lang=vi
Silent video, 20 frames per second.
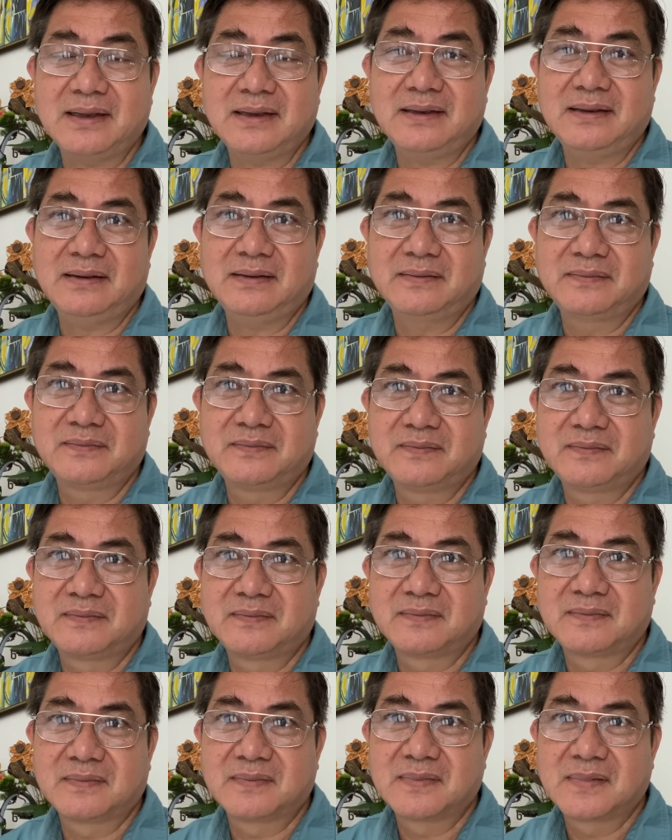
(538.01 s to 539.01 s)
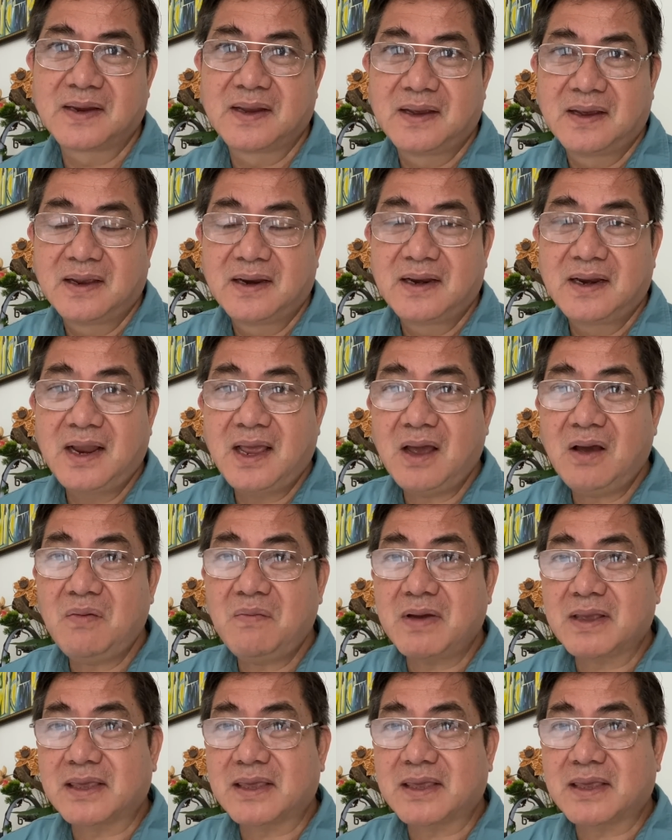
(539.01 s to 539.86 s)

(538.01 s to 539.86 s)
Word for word: cơ nếu mà